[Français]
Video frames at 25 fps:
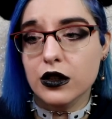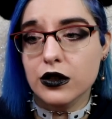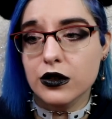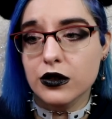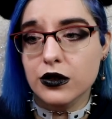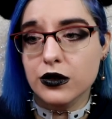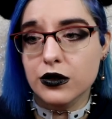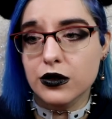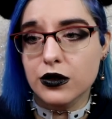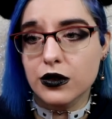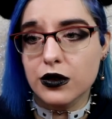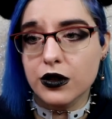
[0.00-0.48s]

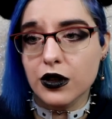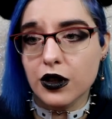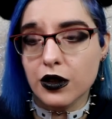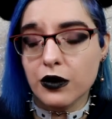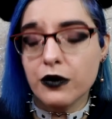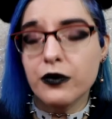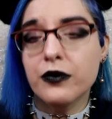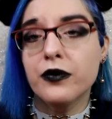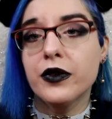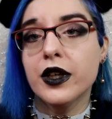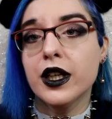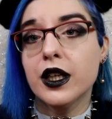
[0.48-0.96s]

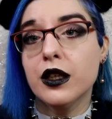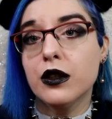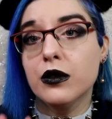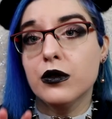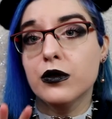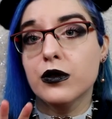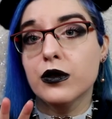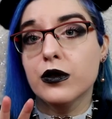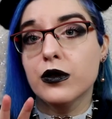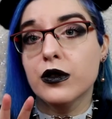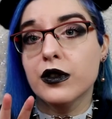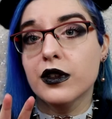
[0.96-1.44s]
d'enlever
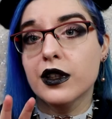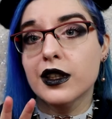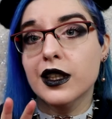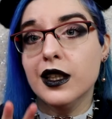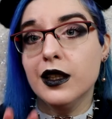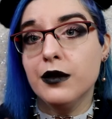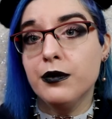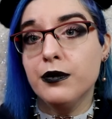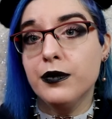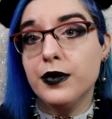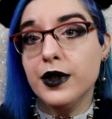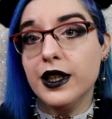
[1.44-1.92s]
le
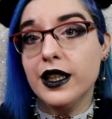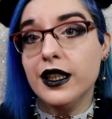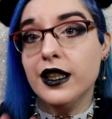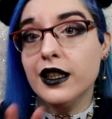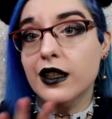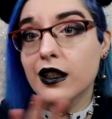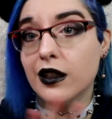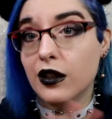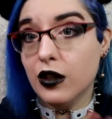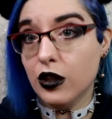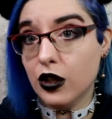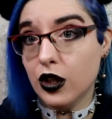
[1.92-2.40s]
Ibi
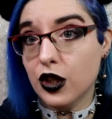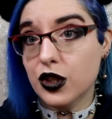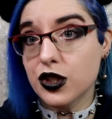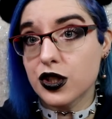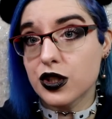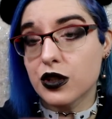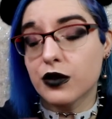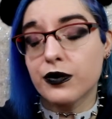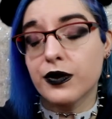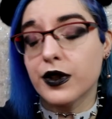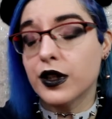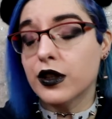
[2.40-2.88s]

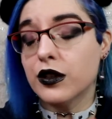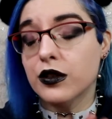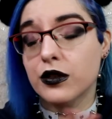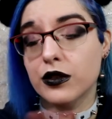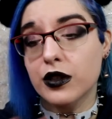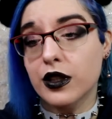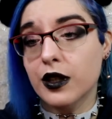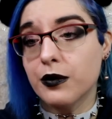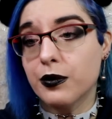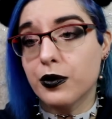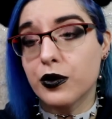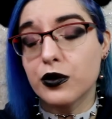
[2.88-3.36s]
Lush, enfin
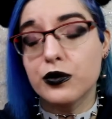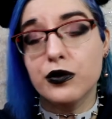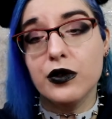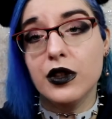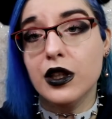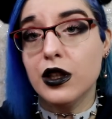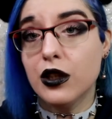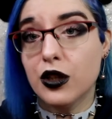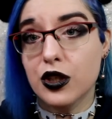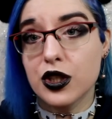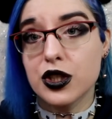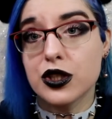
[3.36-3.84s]
les produits
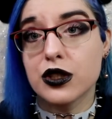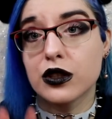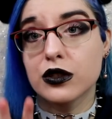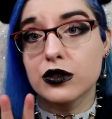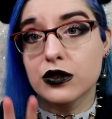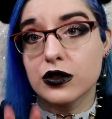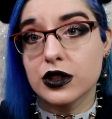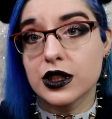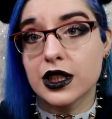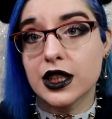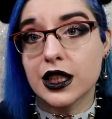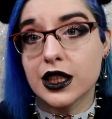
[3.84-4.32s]
Lush
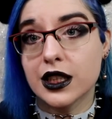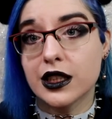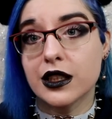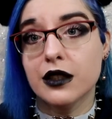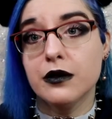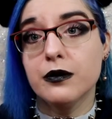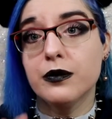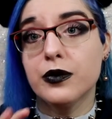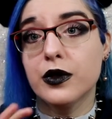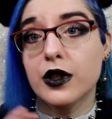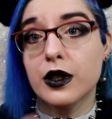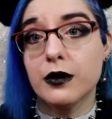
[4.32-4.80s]
de cette
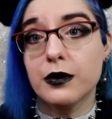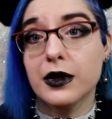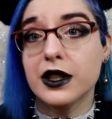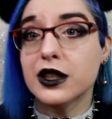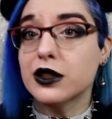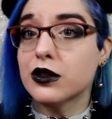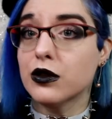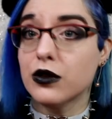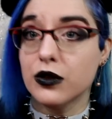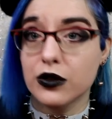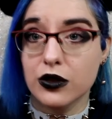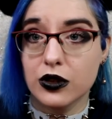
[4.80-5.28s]
chaîne pour les
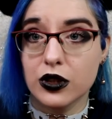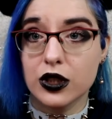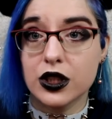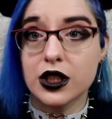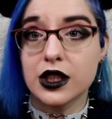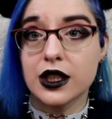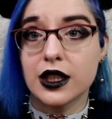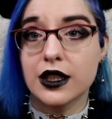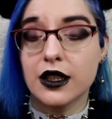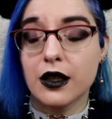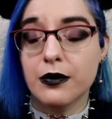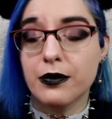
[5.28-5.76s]
mettre sur une autre
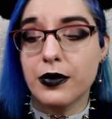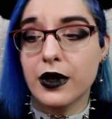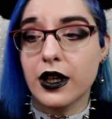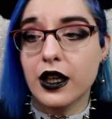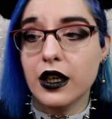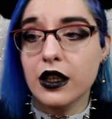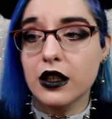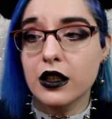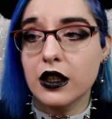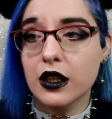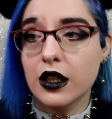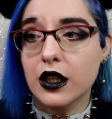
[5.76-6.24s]
chaîne à
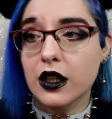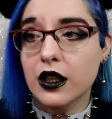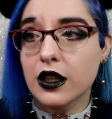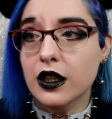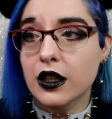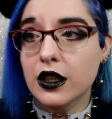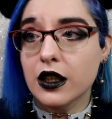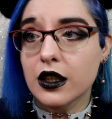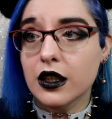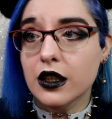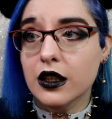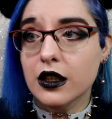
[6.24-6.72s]
part.
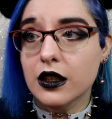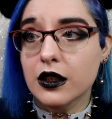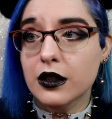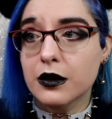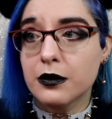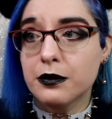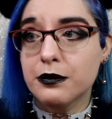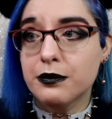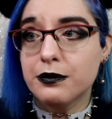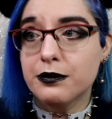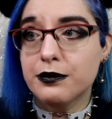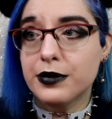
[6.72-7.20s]

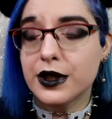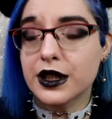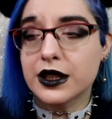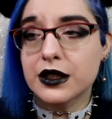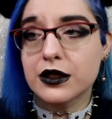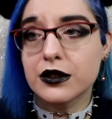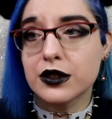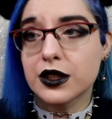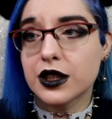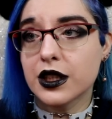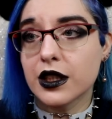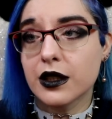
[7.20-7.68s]

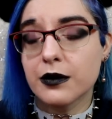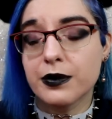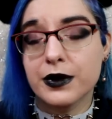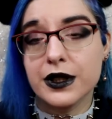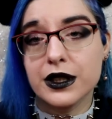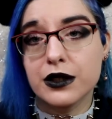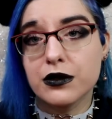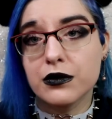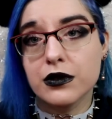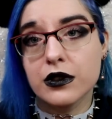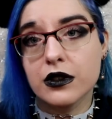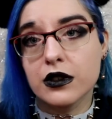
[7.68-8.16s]
Parce que j'ai
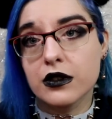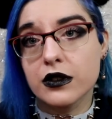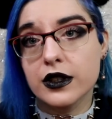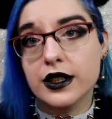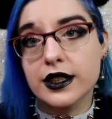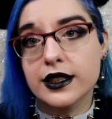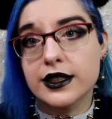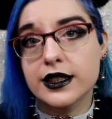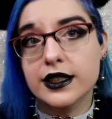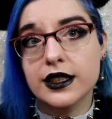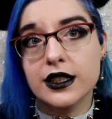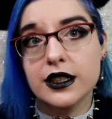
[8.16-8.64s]
l'impression que
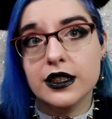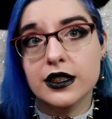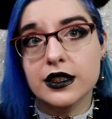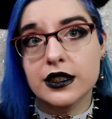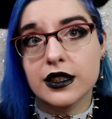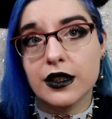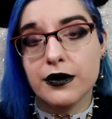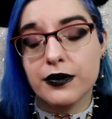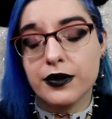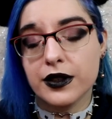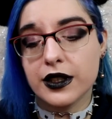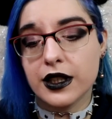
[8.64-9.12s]
ici
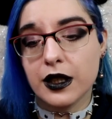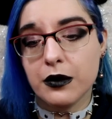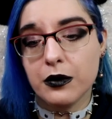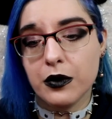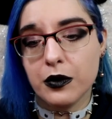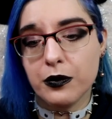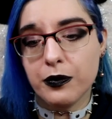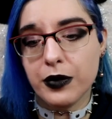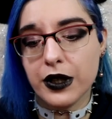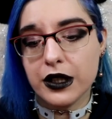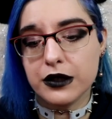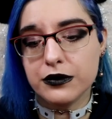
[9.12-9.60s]
ça fait
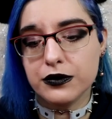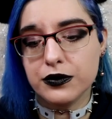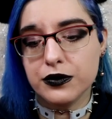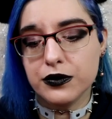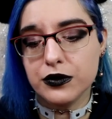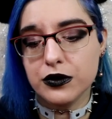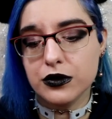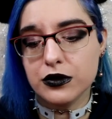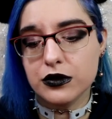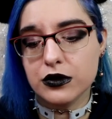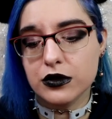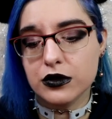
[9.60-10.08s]
tellement pas de
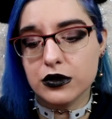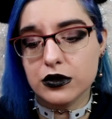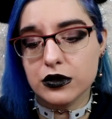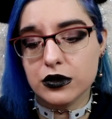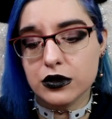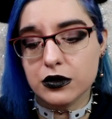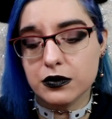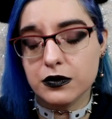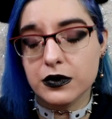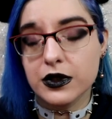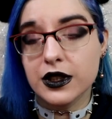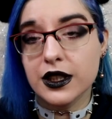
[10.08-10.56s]
vues que
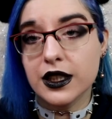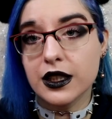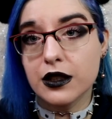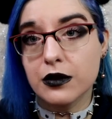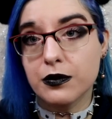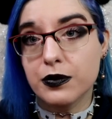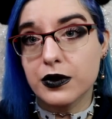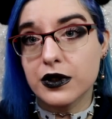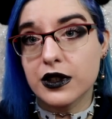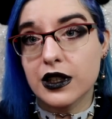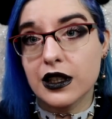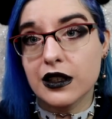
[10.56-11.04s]
je me dis que
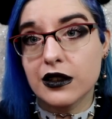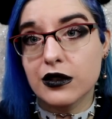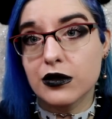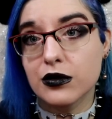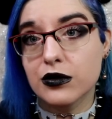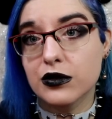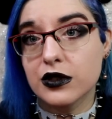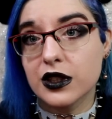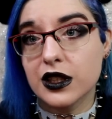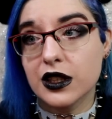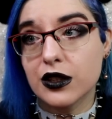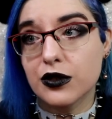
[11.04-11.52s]
peut-être
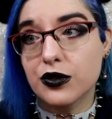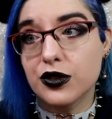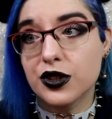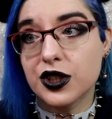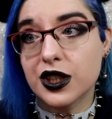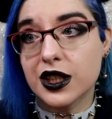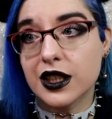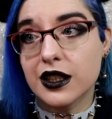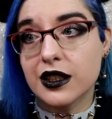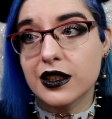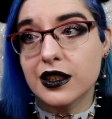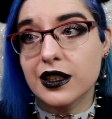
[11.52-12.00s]
qu'en ayant une
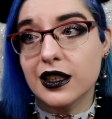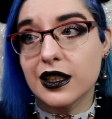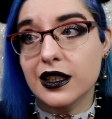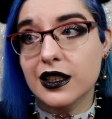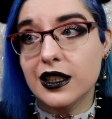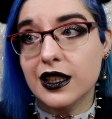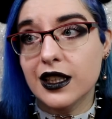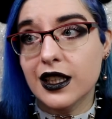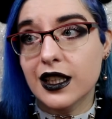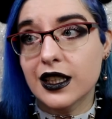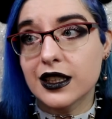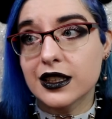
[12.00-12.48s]
chaîne
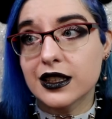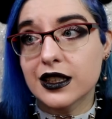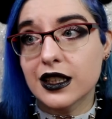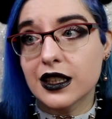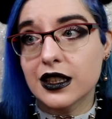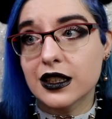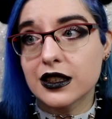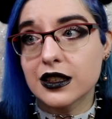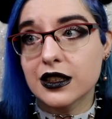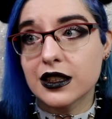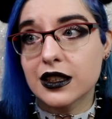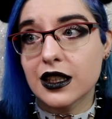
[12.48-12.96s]
dédiée à
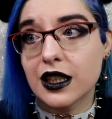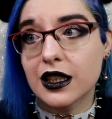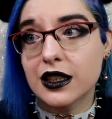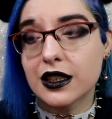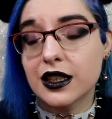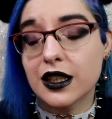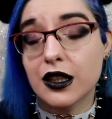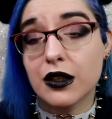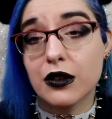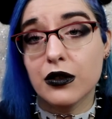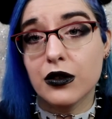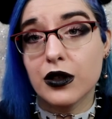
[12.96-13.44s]
ça, ça
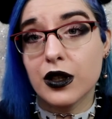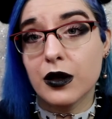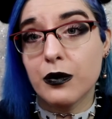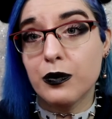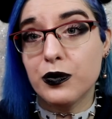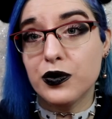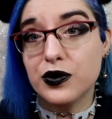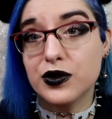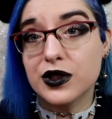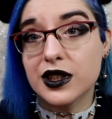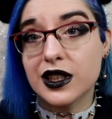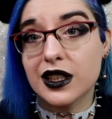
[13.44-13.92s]
attirerait
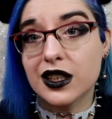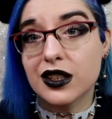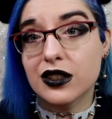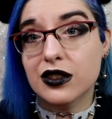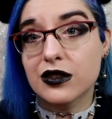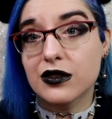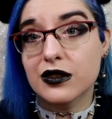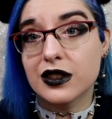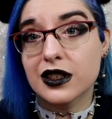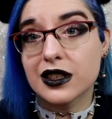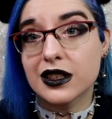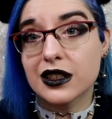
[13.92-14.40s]
plus les
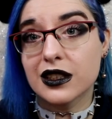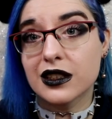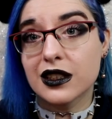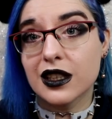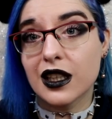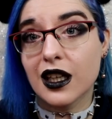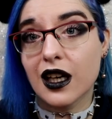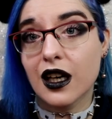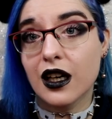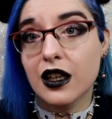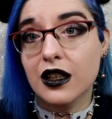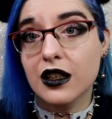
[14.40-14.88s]
gens, etc